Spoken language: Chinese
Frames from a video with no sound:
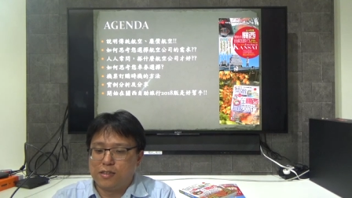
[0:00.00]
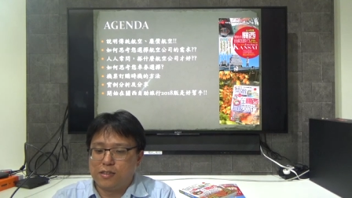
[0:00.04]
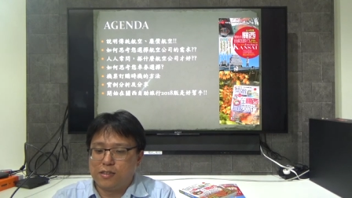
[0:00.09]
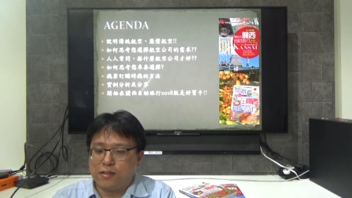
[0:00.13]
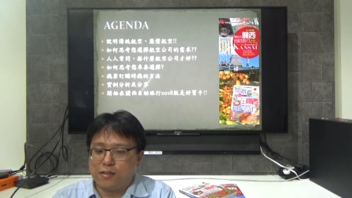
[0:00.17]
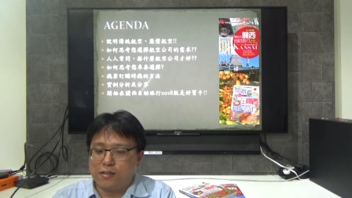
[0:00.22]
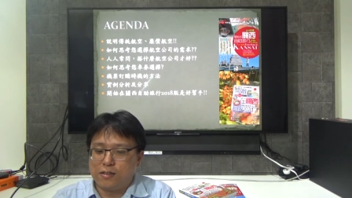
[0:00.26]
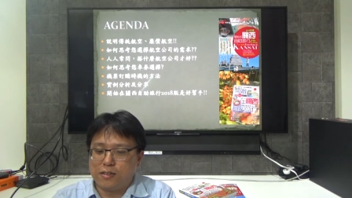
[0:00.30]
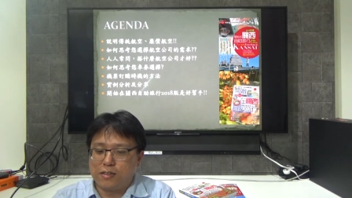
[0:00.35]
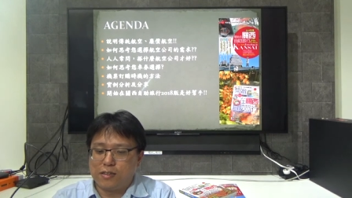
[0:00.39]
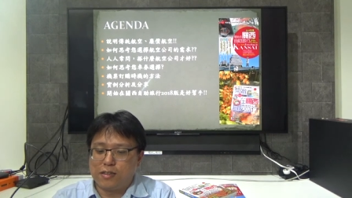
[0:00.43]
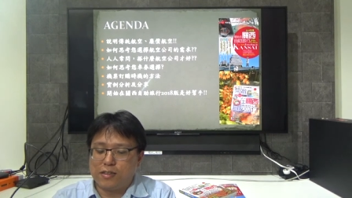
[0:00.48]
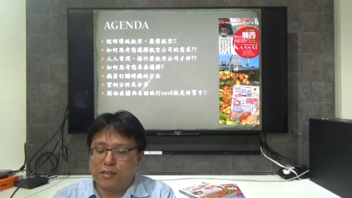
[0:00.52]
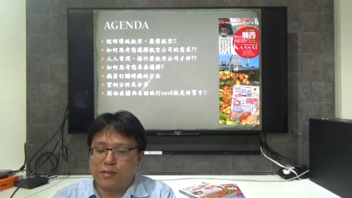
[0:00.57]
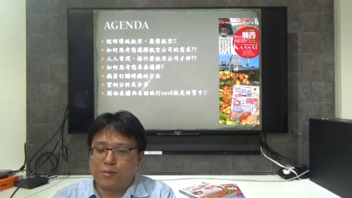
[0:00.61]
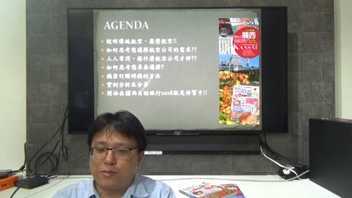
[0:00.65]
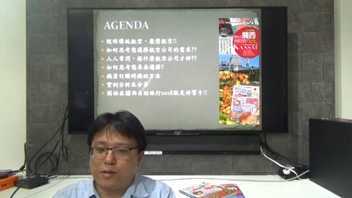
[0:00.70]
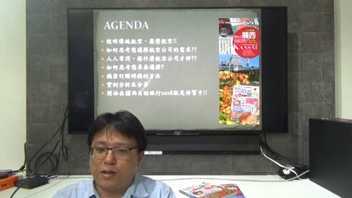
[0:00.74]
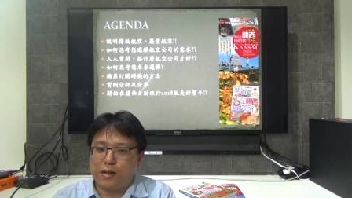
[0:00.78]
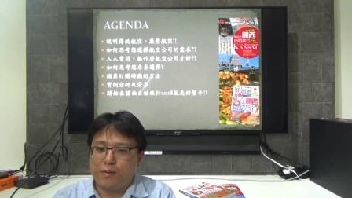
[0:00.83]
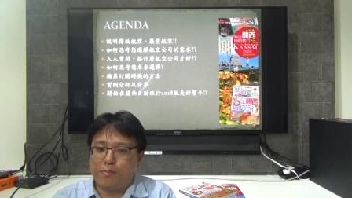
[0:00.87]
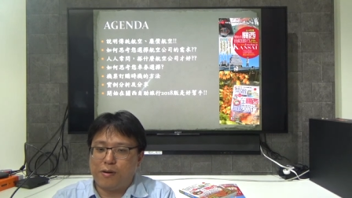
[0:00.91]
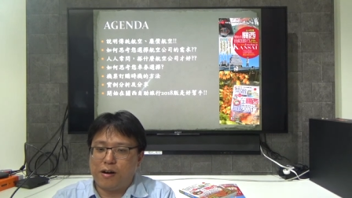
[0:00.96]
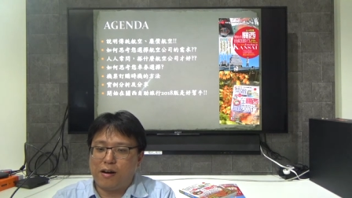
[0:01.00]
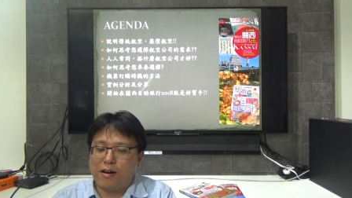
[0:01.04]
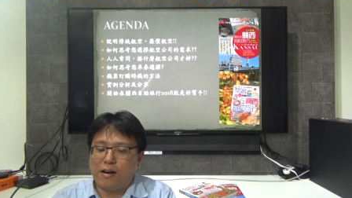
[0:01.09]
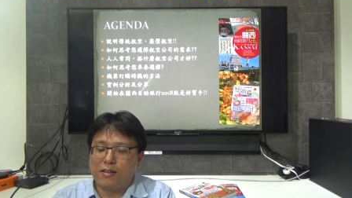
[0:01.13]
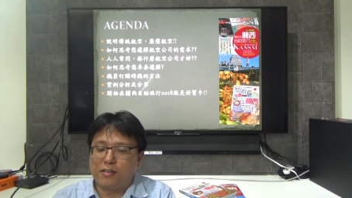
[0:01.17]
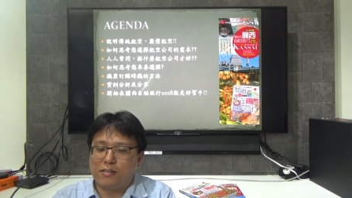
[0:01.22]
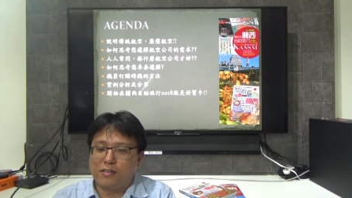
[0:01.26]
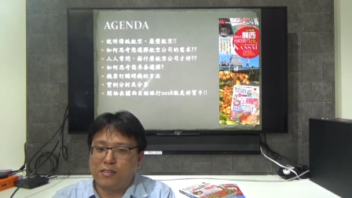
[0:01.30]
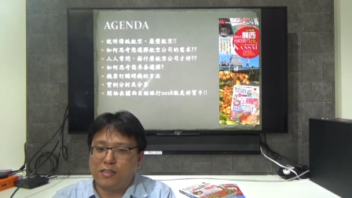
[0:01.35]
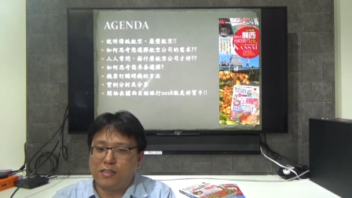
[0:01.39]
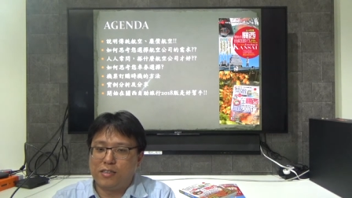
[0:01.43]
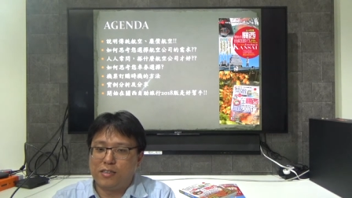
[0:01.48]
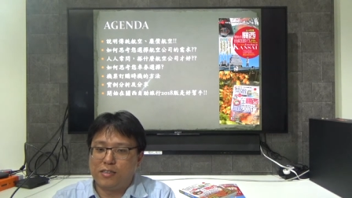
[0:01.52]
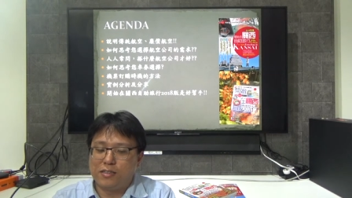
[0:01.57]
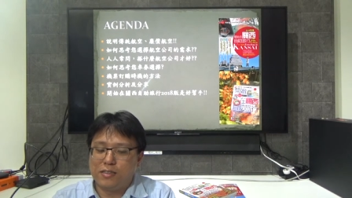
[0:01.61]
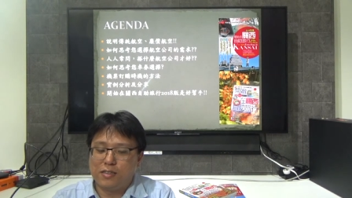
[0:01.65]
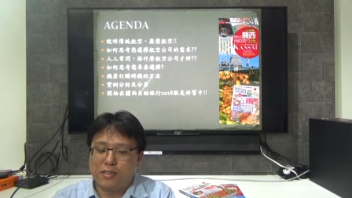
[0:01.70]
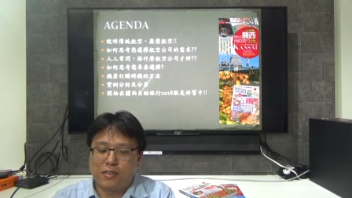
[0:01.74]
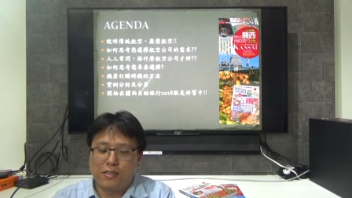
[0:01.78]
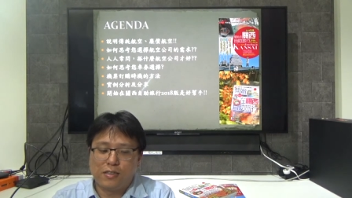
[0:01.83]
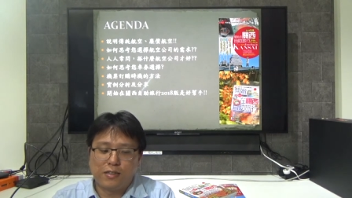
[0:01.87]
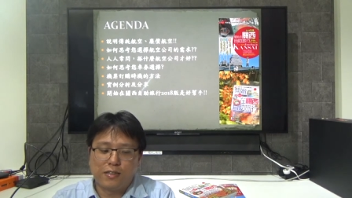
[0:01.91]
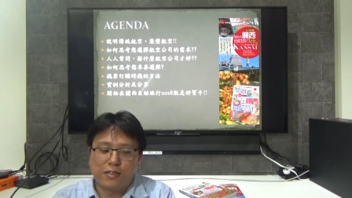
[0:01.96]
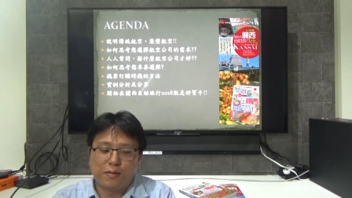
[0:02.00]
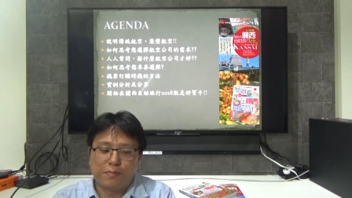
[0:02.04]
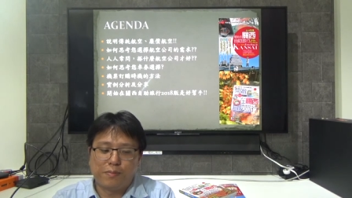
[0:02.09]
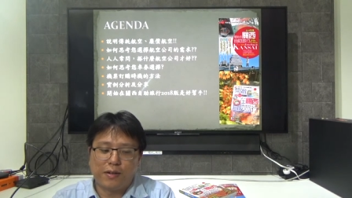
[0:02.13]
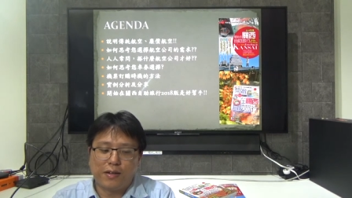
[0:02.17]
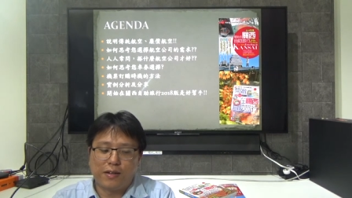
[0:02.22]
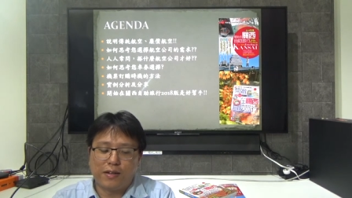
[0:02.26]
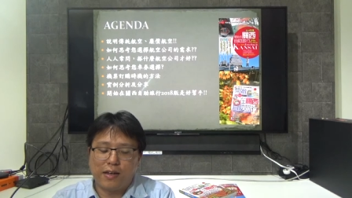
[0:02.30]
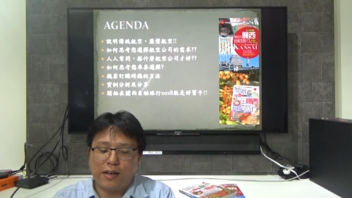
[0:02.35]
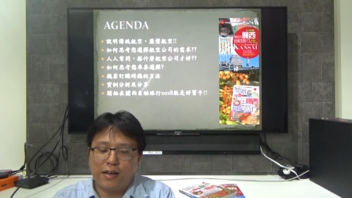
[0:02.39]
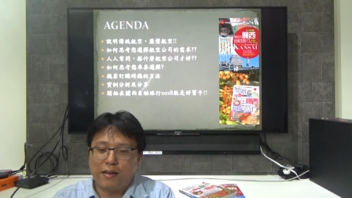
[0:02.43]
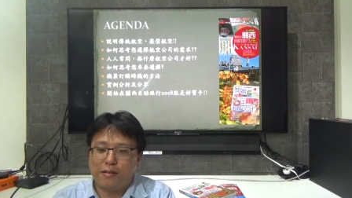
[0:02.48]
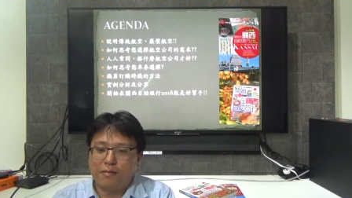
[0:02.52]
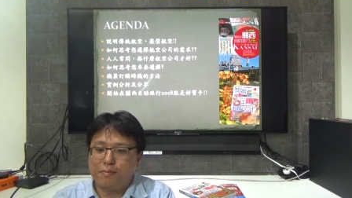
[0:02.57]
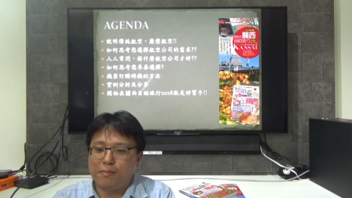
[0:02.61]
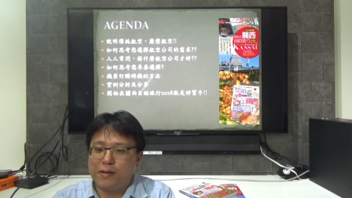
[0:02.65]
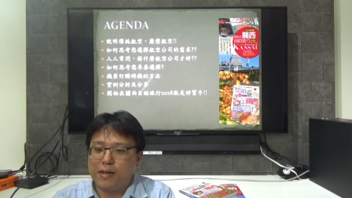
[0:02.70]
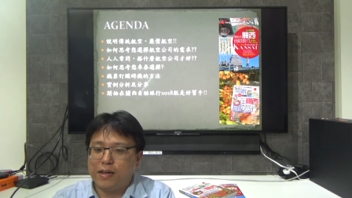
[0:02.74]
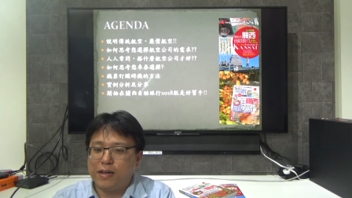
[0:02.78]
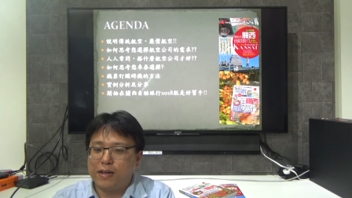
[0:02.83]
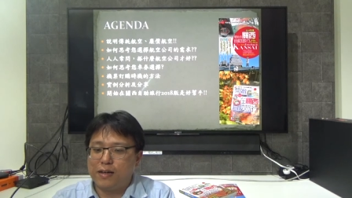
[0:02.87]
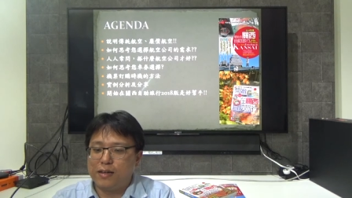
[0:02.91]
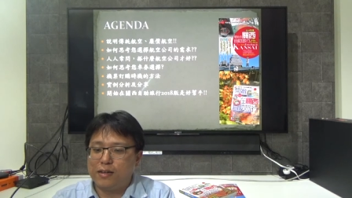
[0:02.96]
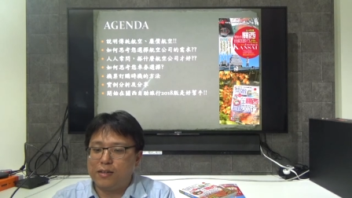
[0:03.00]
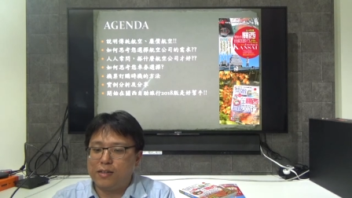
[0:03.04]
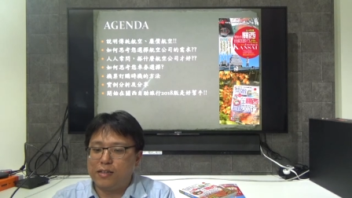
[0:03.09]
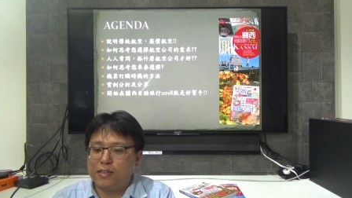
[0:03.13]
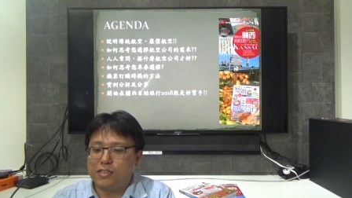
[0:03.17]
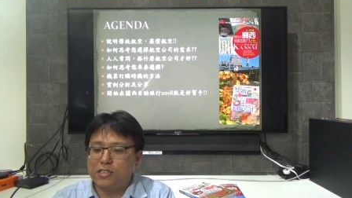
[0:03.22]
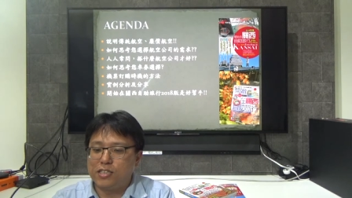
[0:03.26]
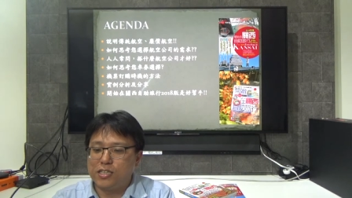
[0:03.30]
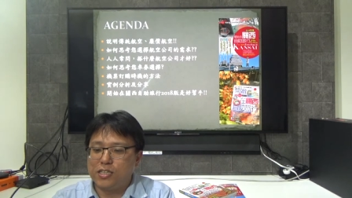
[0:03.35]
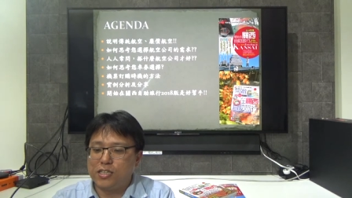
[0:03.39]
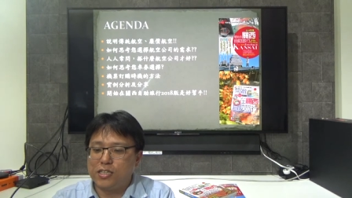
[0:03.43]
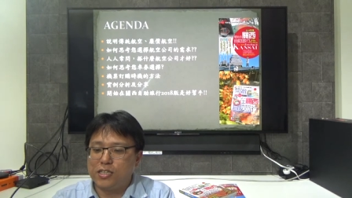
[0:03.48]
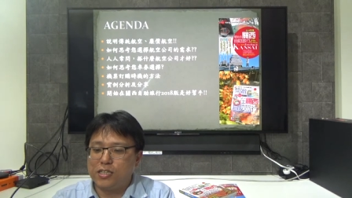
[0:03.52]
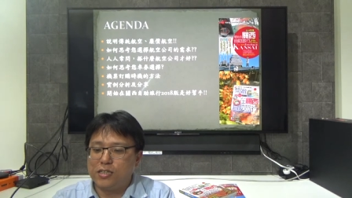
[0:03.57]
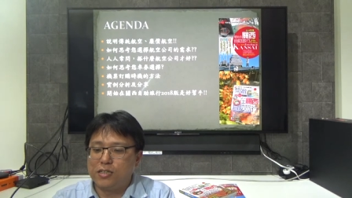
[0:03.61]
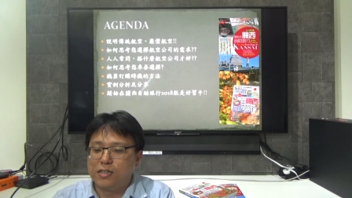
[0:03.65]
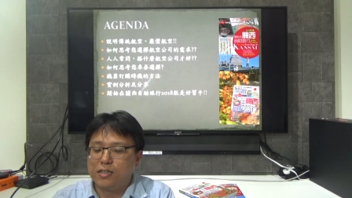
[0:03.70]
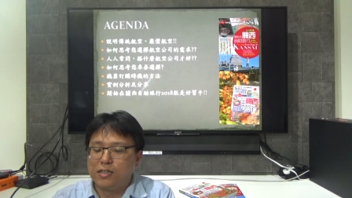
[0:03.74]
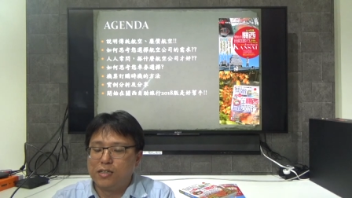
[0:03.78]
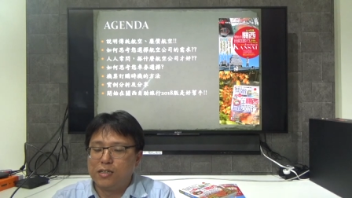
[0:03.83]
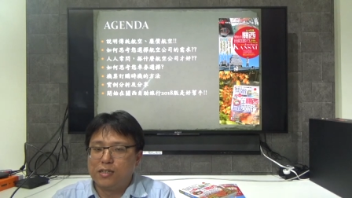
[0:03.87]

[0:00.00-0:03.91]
呃，也要包含日日本 a m a 以及